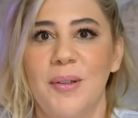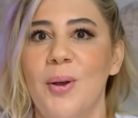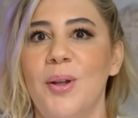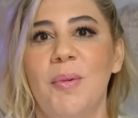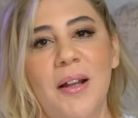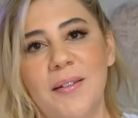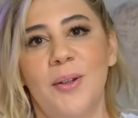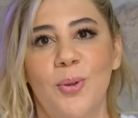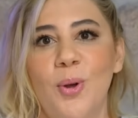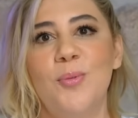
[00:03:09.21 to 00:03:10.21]
Bir de öyle
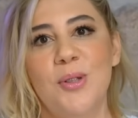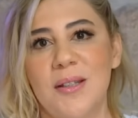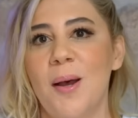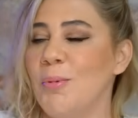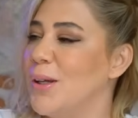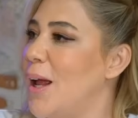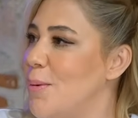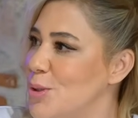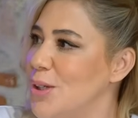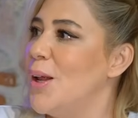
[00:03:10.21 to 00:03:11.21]
Malatya'da doğmuş İstanbul'a
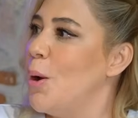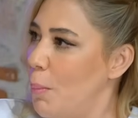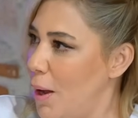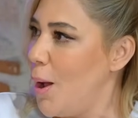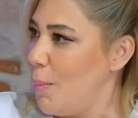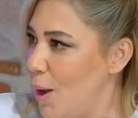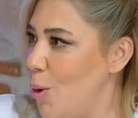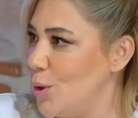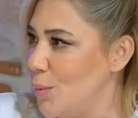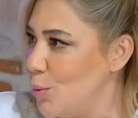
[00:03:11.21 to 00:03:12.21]
gelmiş değil. Baya baya
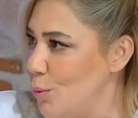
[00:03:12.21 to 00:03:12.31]
orada